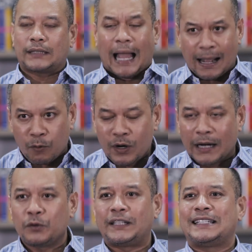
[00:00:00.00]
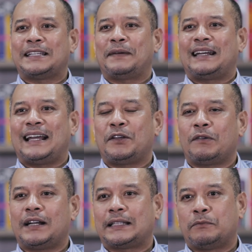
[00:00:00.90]
ถ้าคุณอนุทินจะเป็นนายก
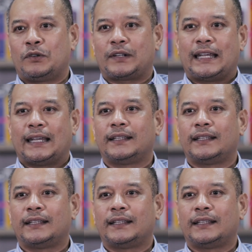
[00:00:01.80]
รัฐมนตรี